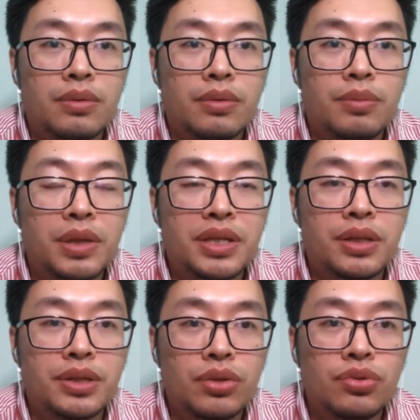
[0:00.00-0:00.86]
密切
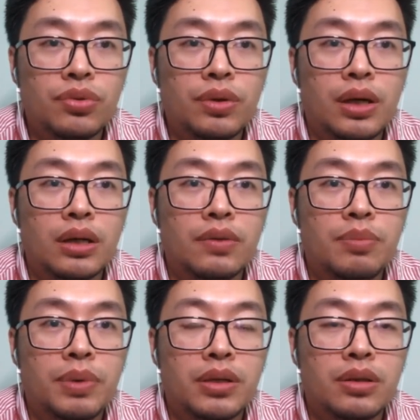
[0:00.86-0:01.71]
的接触啊，因为
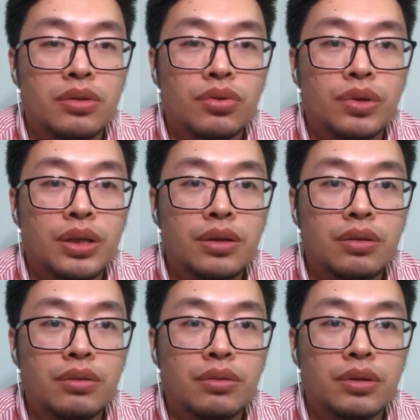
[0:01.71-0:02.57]
本身中
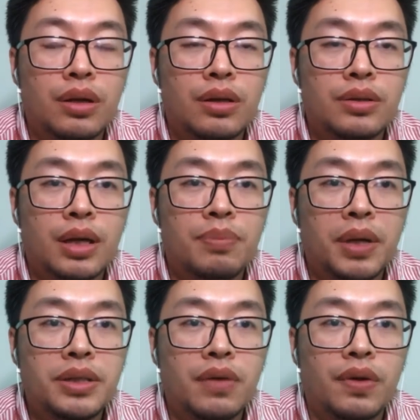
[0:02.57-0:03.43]
印在
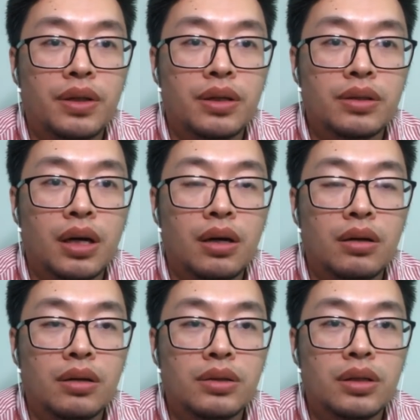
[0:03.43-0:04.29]
边界问题上
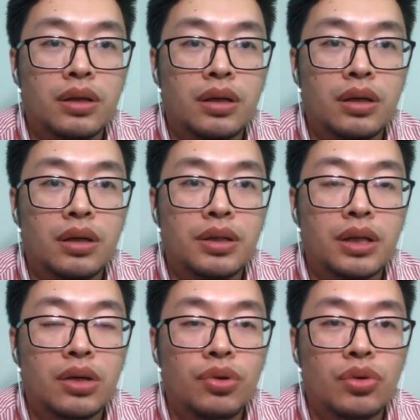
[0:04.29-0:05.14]
这一
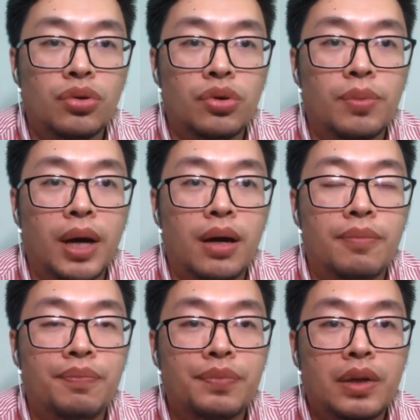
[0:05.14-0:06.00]
个月左右吧，
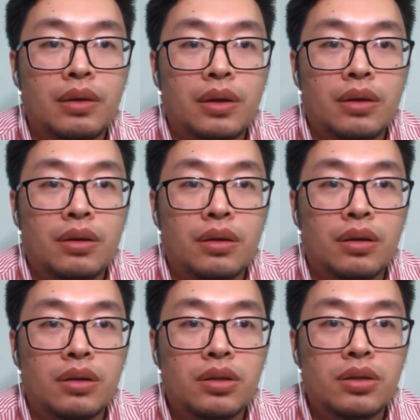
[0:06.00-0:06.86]

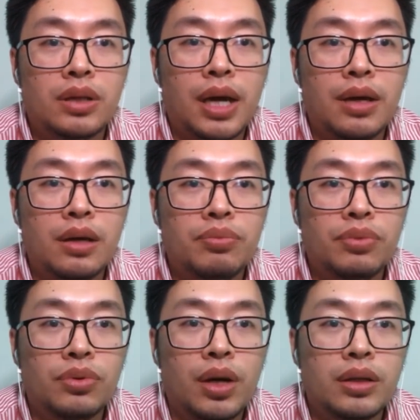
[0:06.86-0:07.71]
呃，事态也
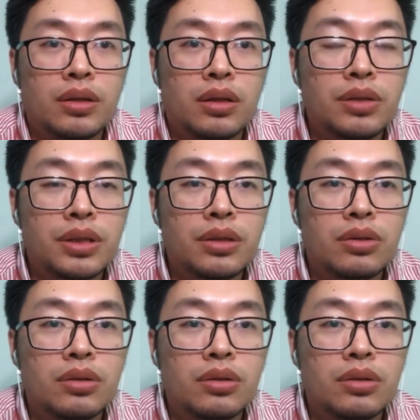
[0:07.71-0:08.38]
不断的升级。